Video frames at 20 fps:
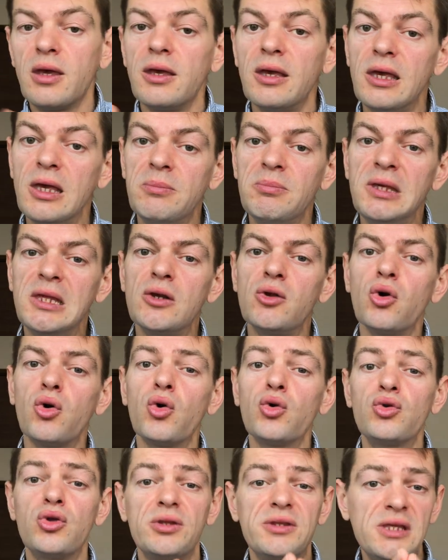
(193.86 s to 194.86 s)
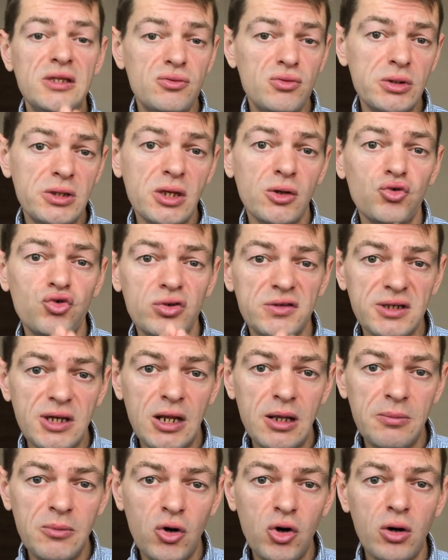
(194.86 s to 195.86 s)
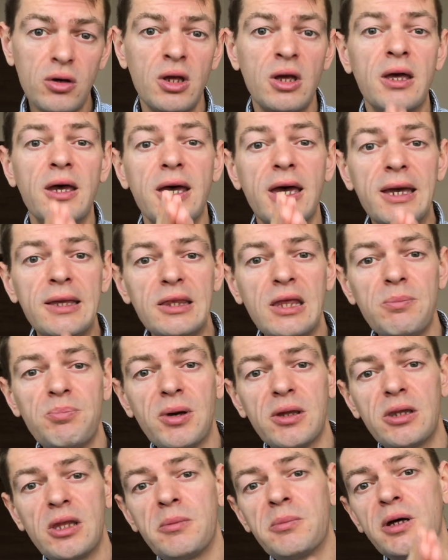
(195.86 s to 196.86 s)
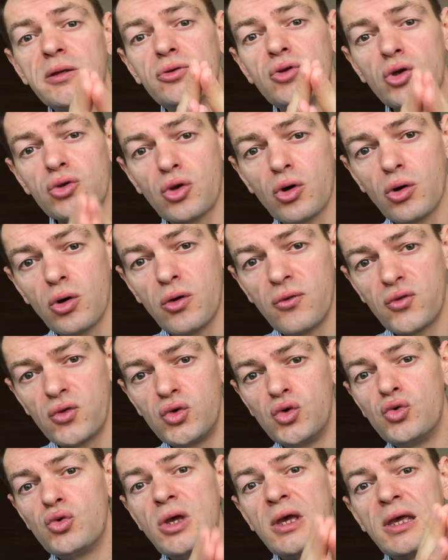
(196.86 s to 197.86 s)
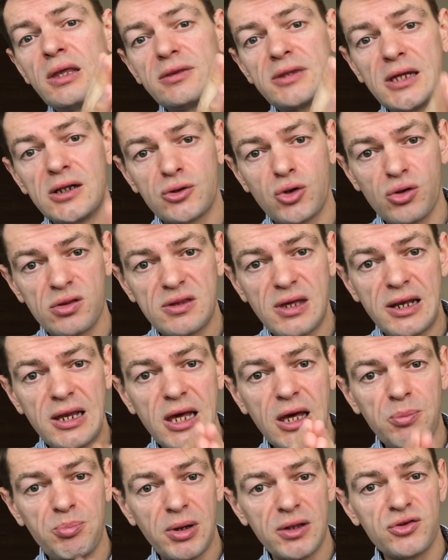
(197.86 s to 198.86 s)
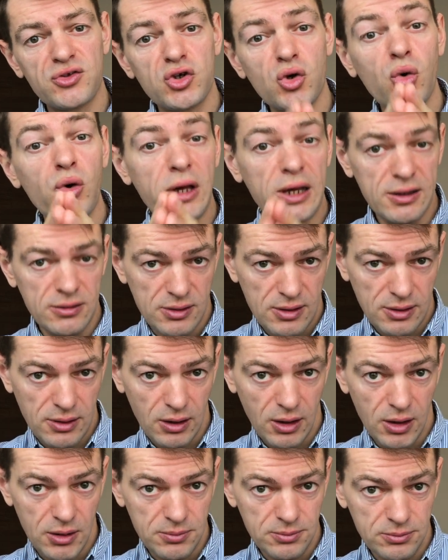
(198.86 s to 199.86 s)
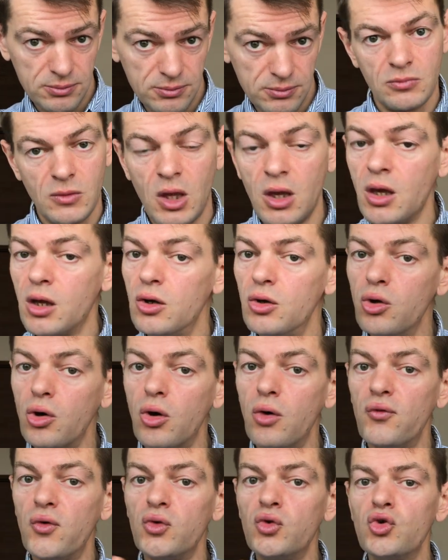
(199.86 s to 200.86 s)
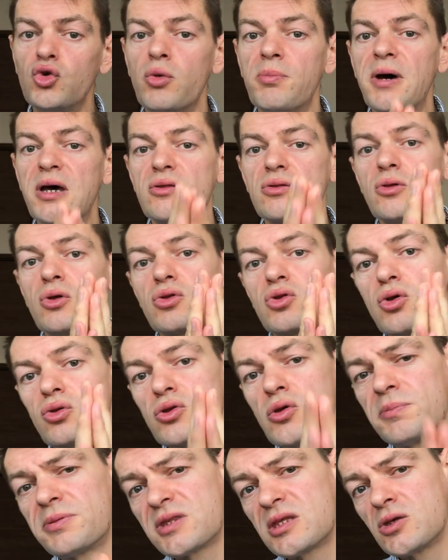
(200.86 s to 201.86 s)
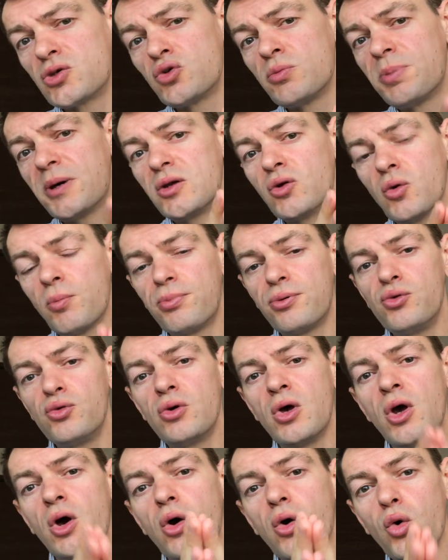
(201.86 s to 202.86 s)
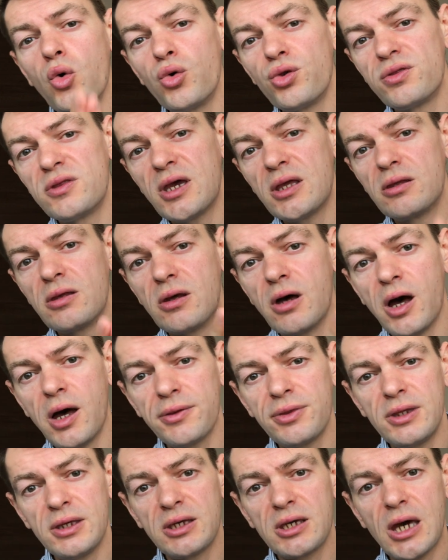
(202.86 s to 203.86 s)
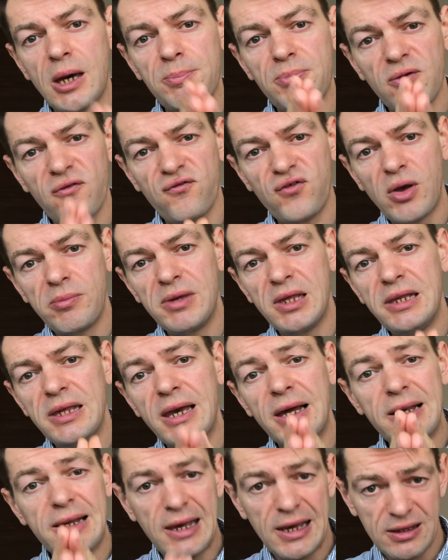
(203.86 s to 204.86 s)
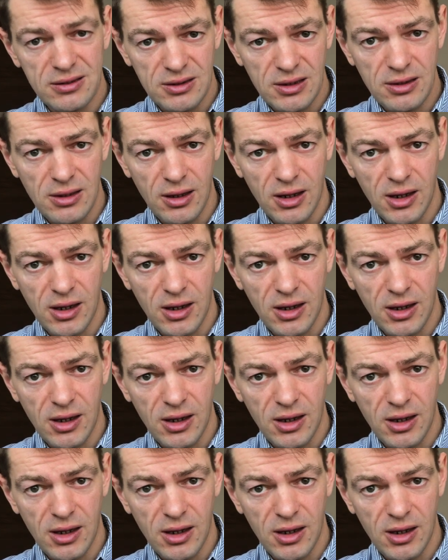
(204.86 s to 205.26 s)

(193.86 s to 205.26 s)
Et 1000 euros de 18 ans jusqu'à la mort, indépendamment d'autres revenus tels que salaire, pension, etc. Le revenu de base ne se substitue pas non plus aux aides handicap, familiales, etc.